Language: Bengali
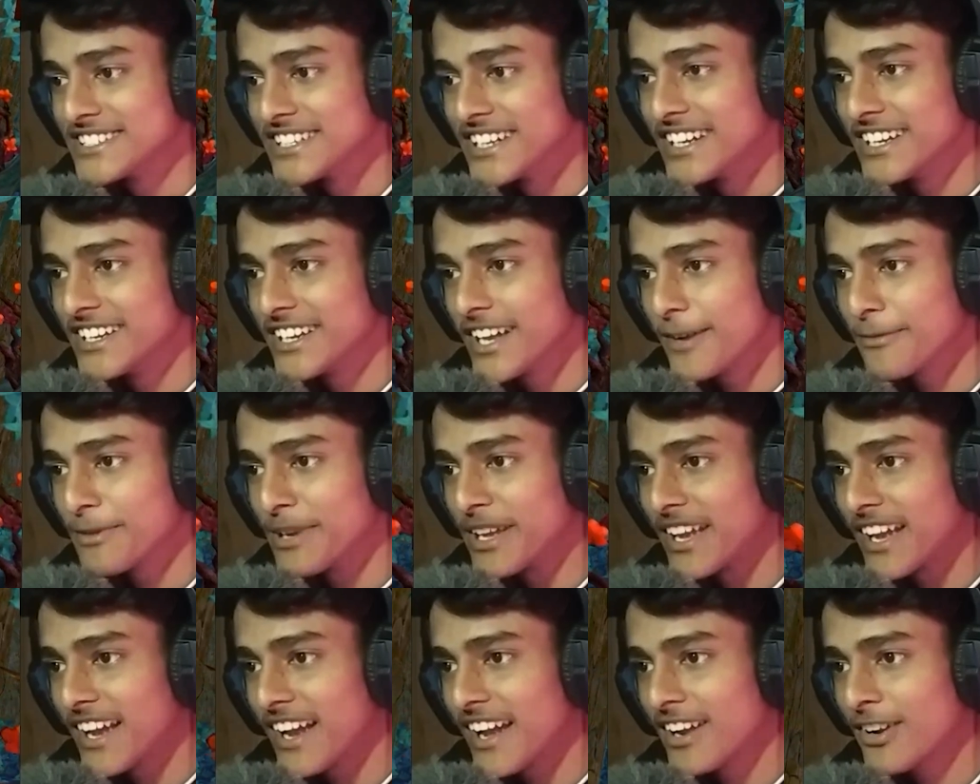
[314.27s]
শিলটা
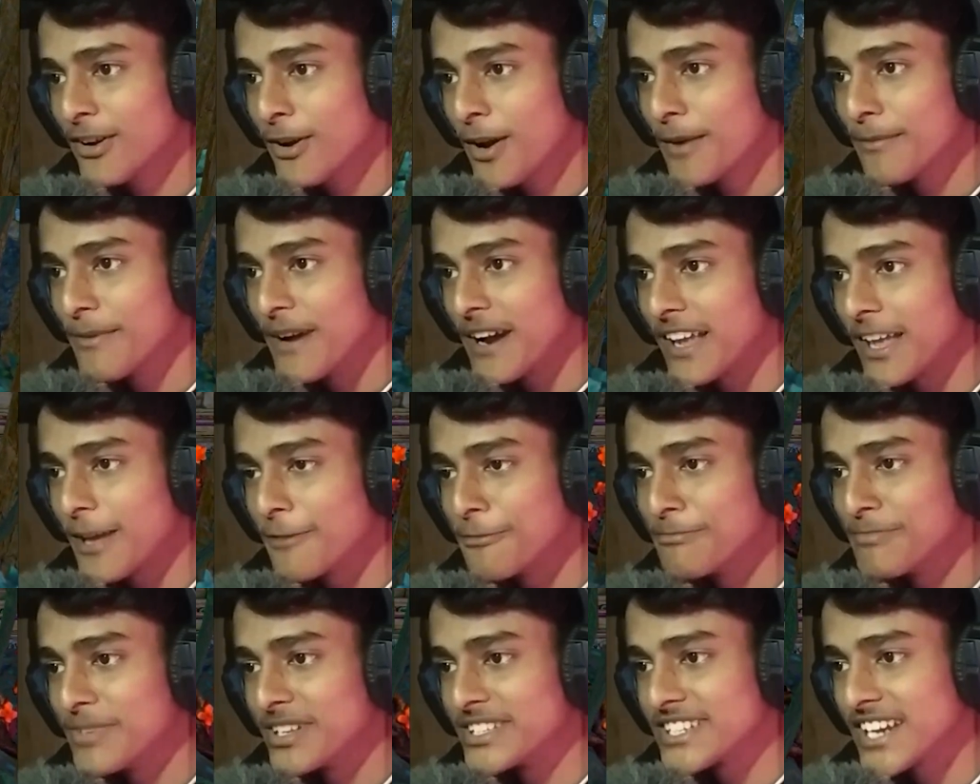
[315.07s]
ভেঙে গেল আর
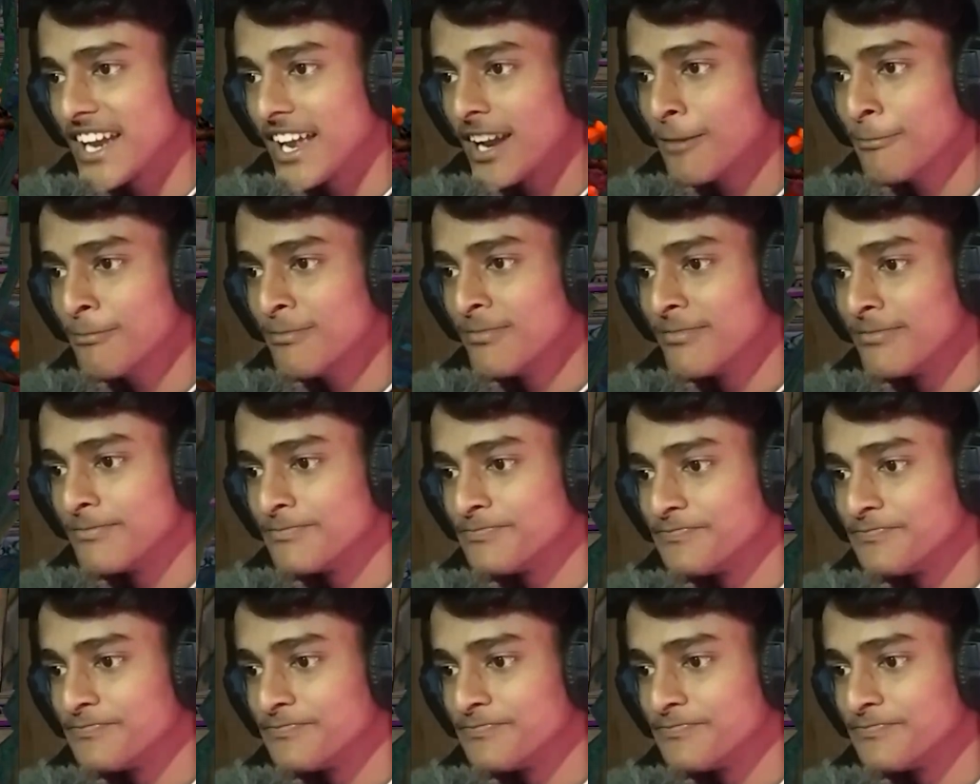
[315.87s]
বাকি আমি বেঁচে গেলাম